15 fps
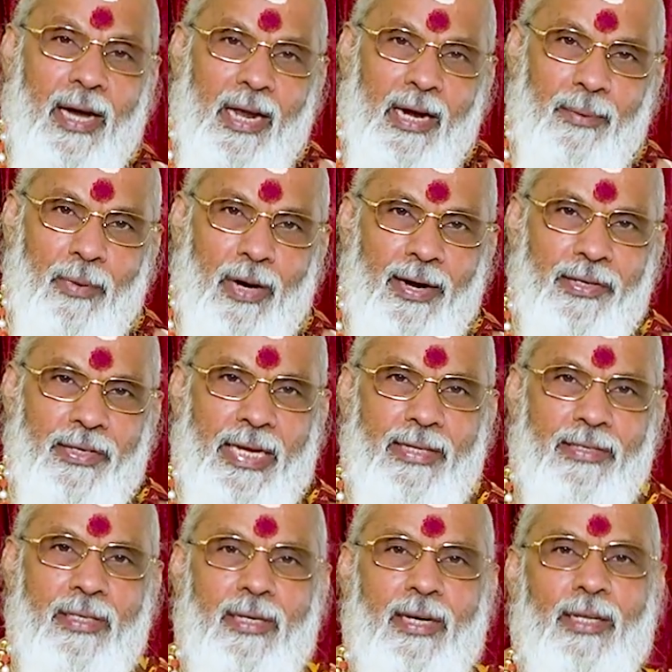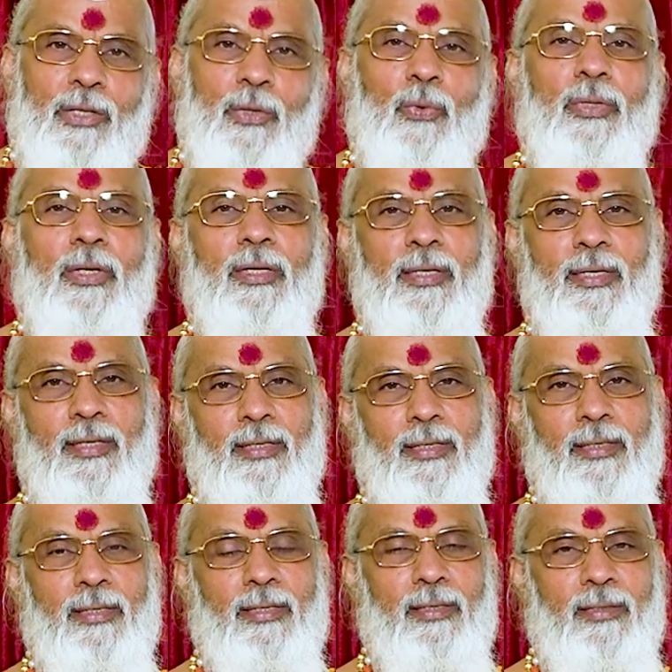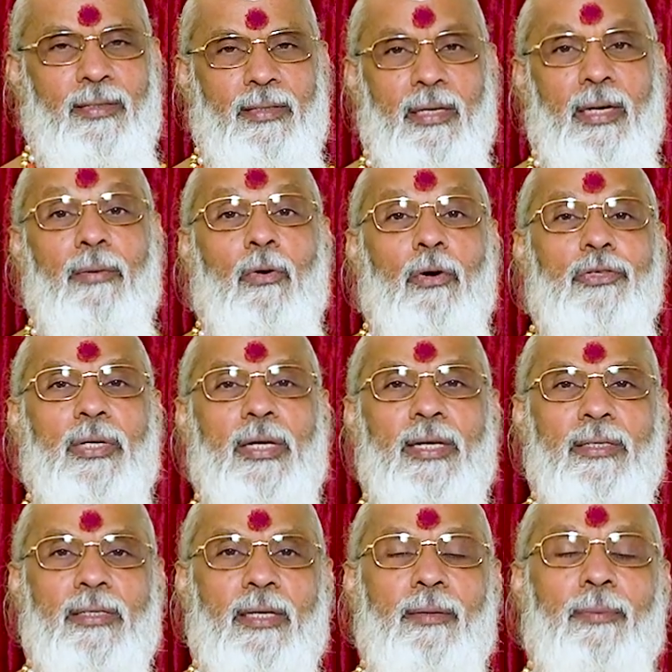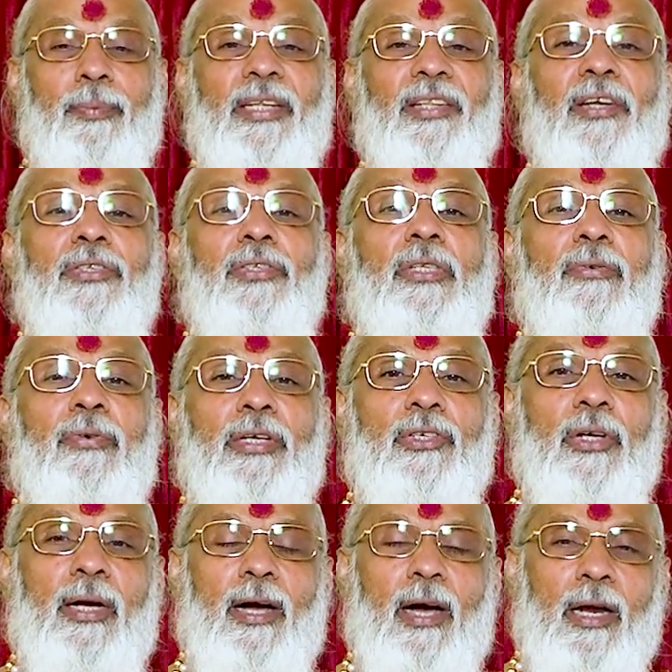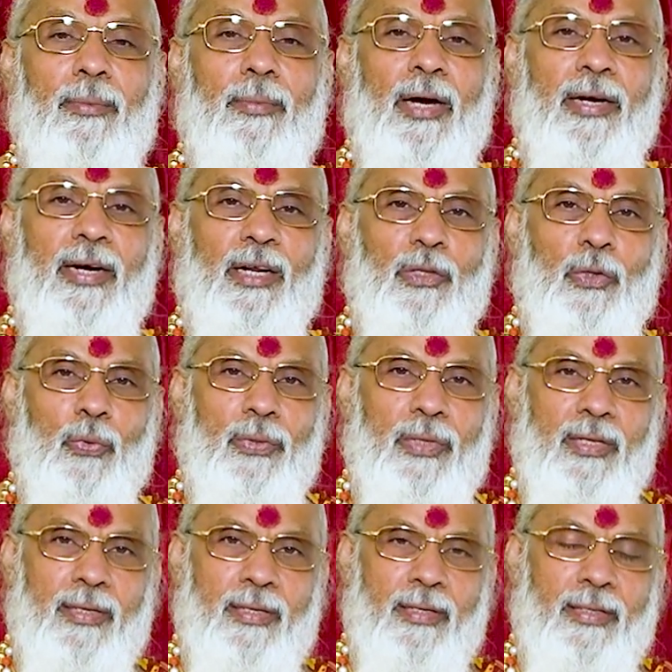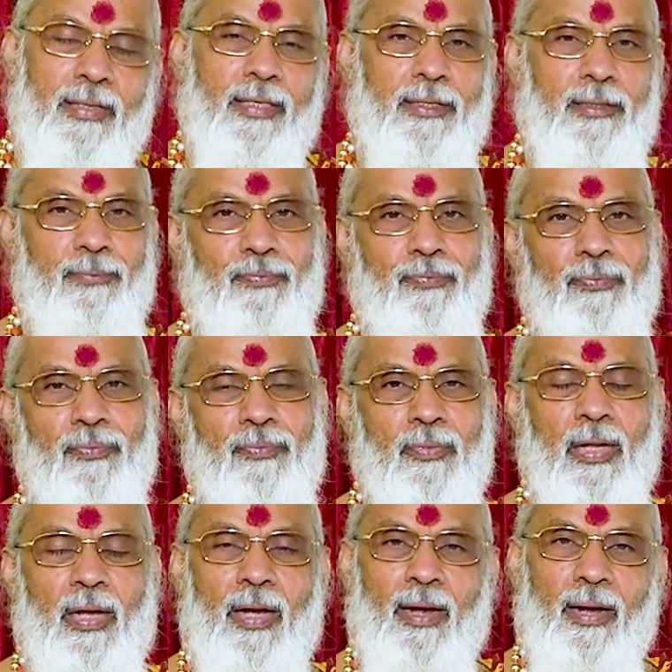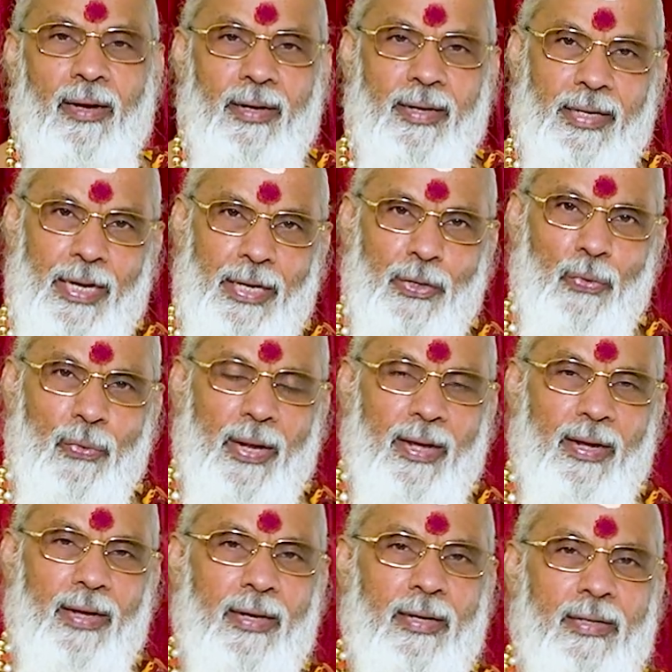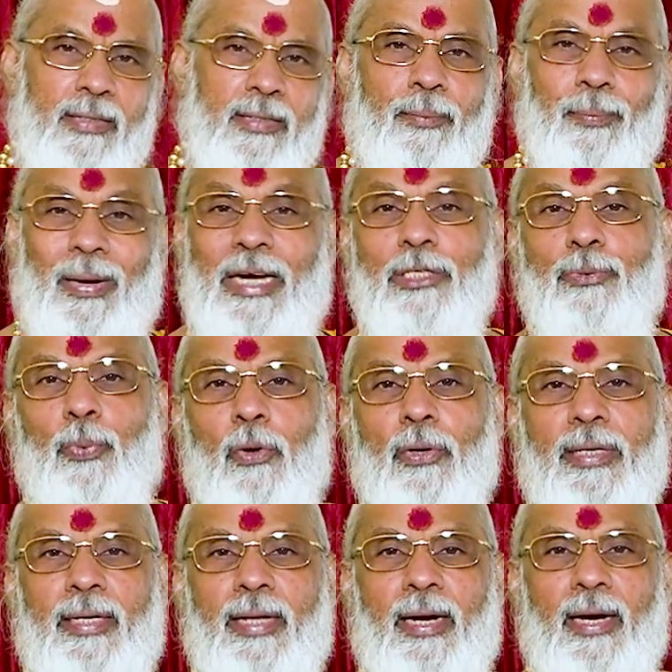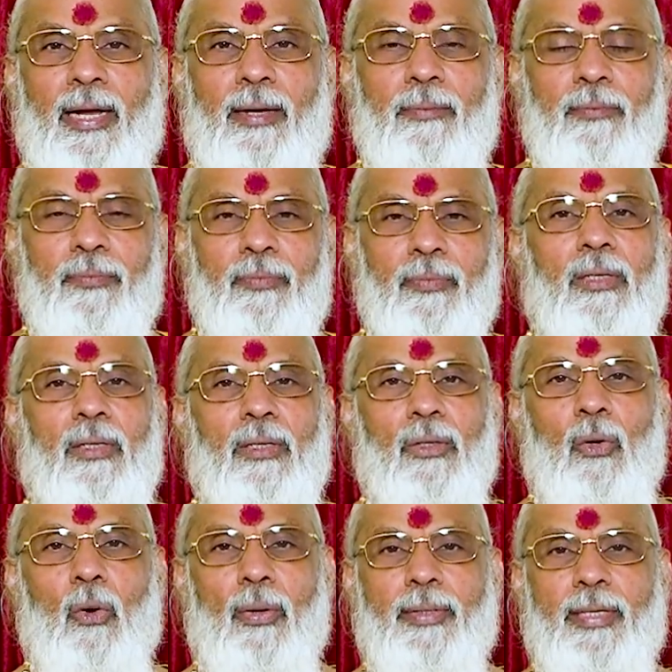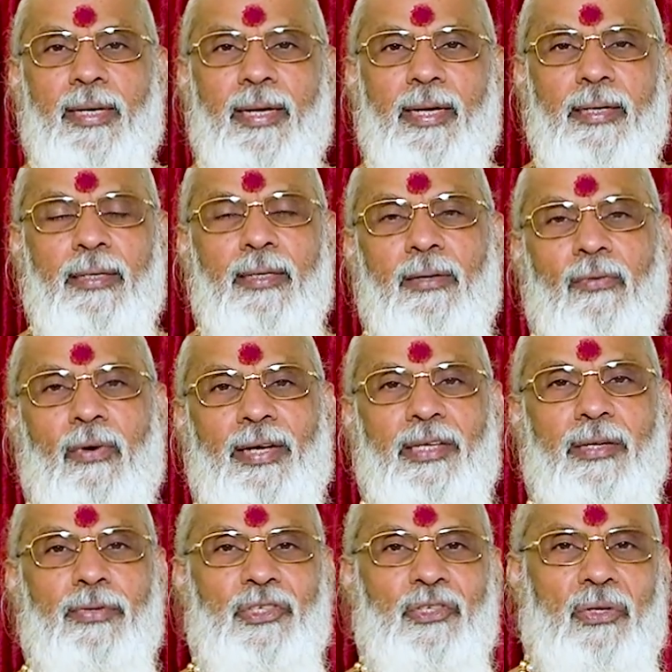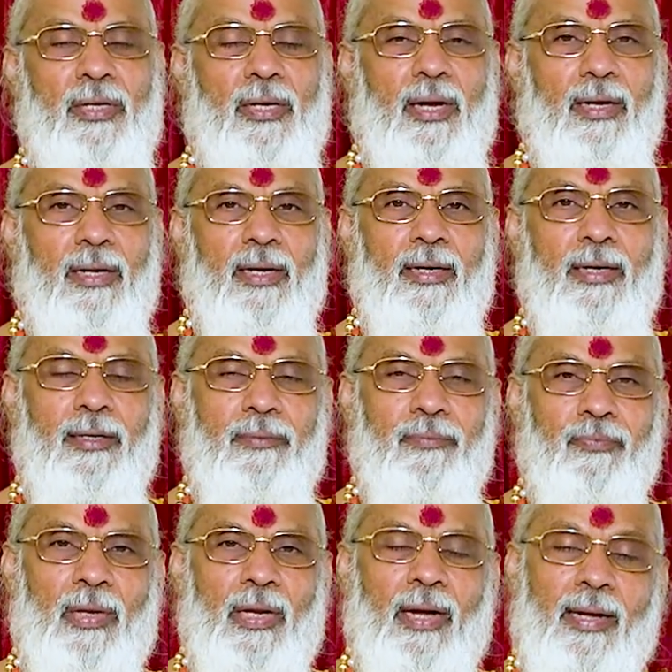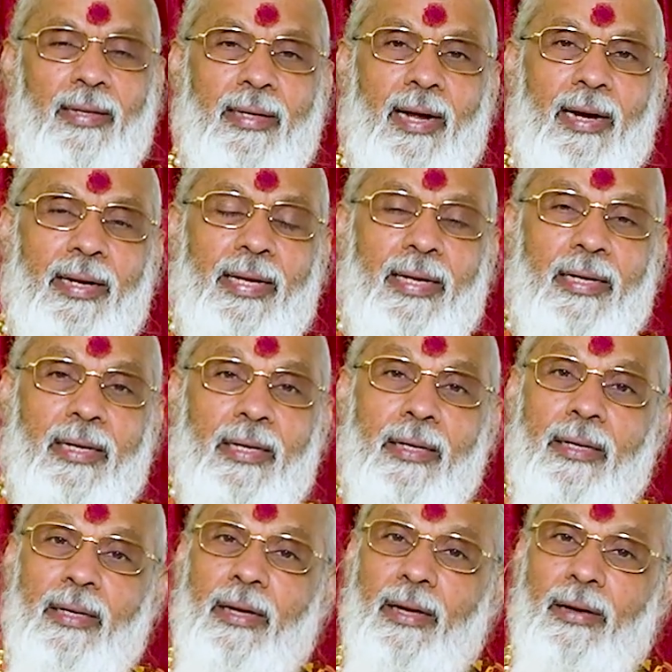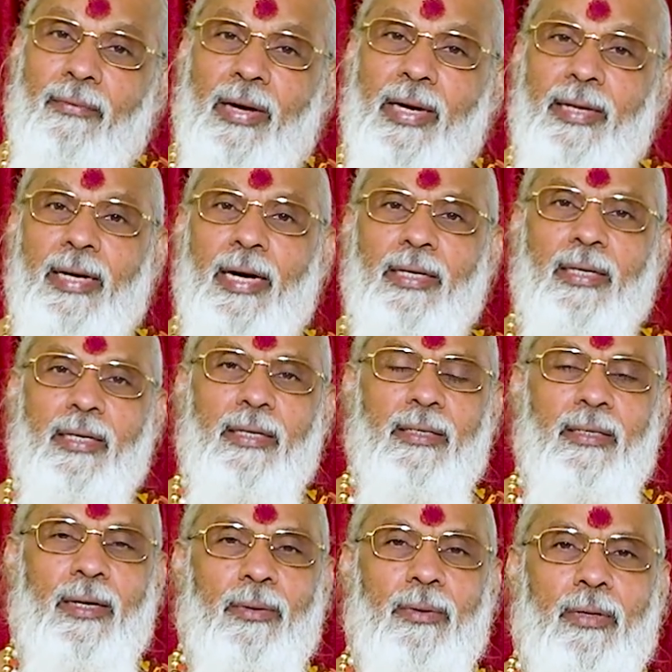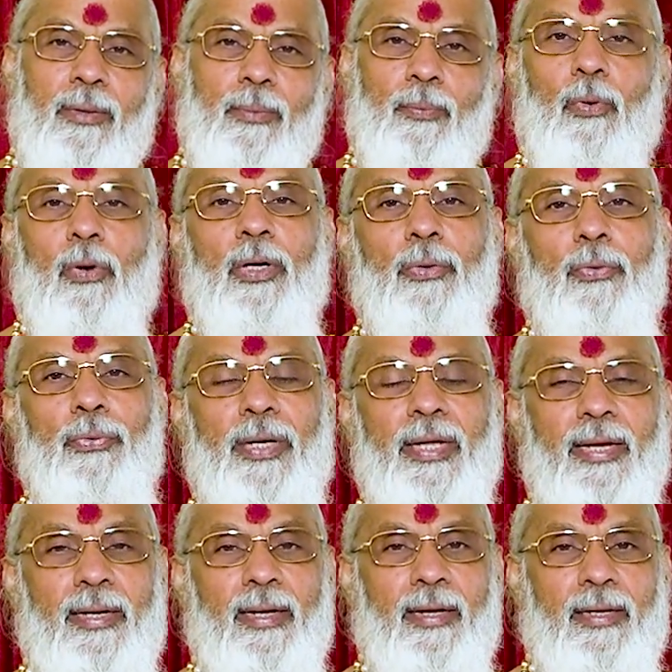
காலமாக கேஸ் நடந்து கொண்டு இருக்கிறது டிவோர்ஸ் கேஸு பதினஞ்சு வருஷ காலமாக நடந்து கொண்டு இருக்கிறது என்னுடைய பாஸ்போர்ட் எல்லாம் கோர்ட்டிலே வாங்கி வச்சுருக்காங்க அதனால எனக்கு வெளிநாட்டு போகக்கூடிய